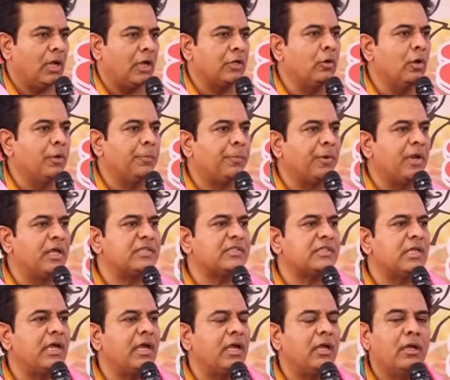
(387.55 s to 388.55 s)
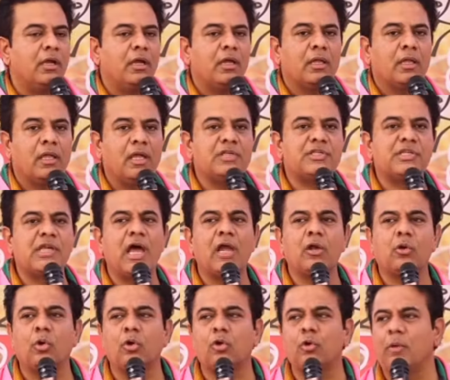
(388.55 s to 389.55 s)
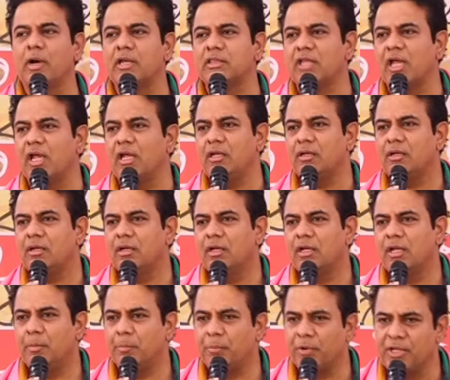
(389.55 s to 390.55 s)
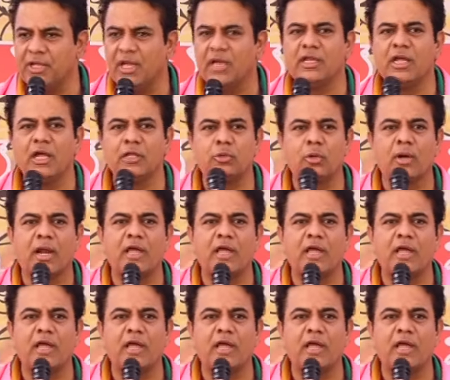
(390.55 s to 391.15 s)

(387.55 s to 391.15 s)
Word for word: అయ్యో ఇప్పుడేస్తే కేసీఆర్ కోట్లు పడతాయి ఇప్పుడు ఏనియదు